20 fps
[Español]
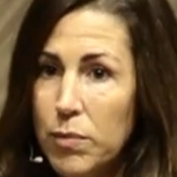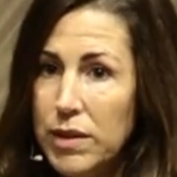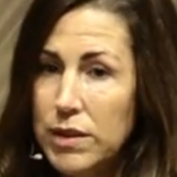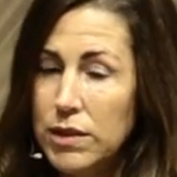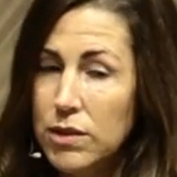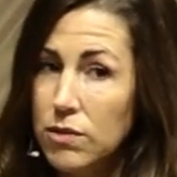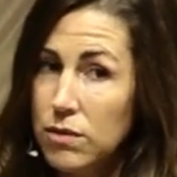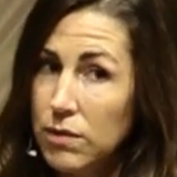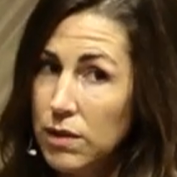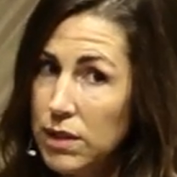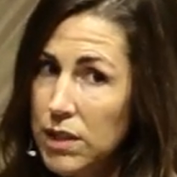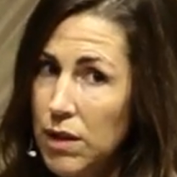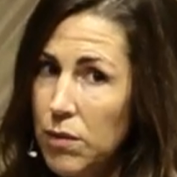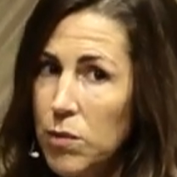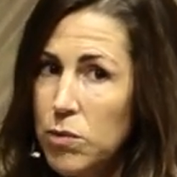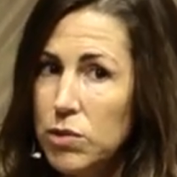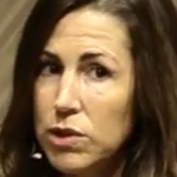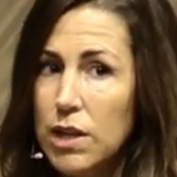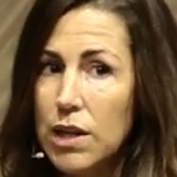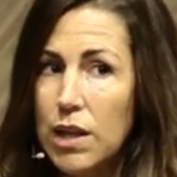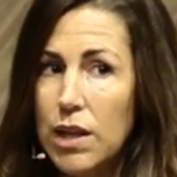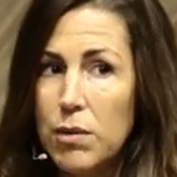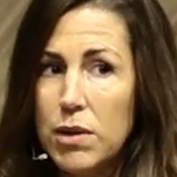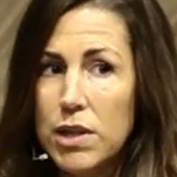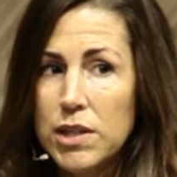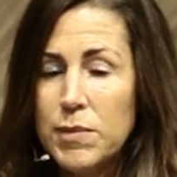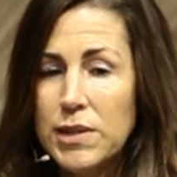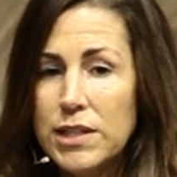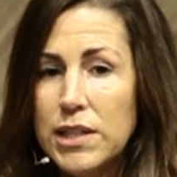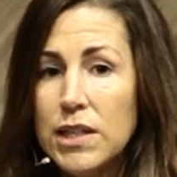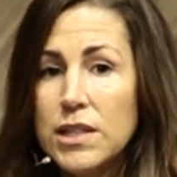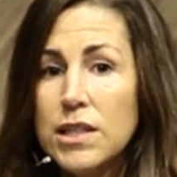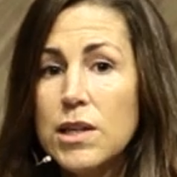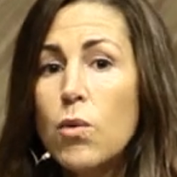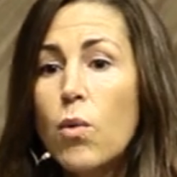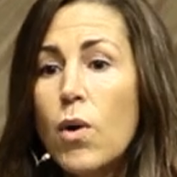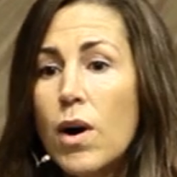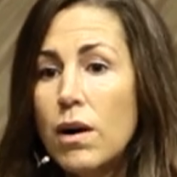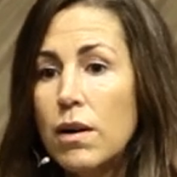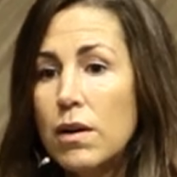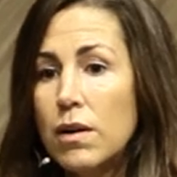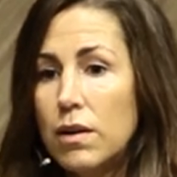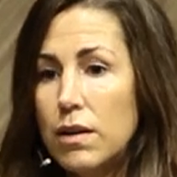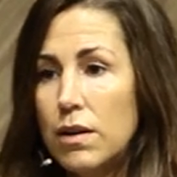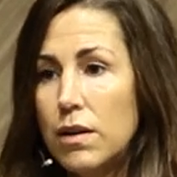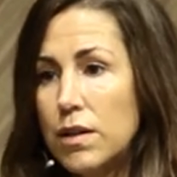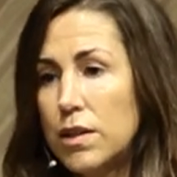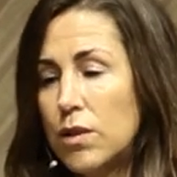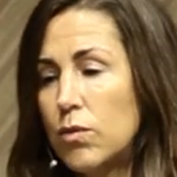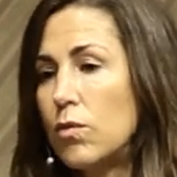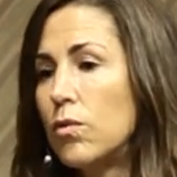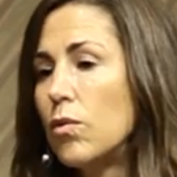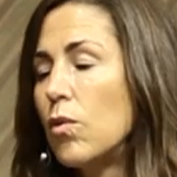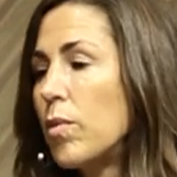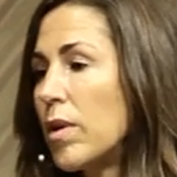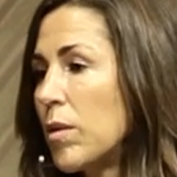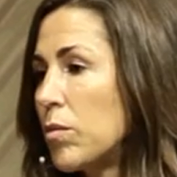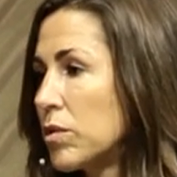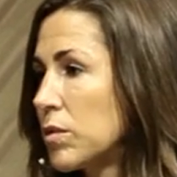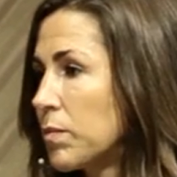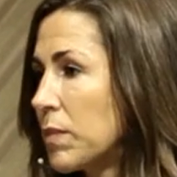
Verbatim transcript: pensión que sabemos que cada vez es más exigua y que según cumplamos,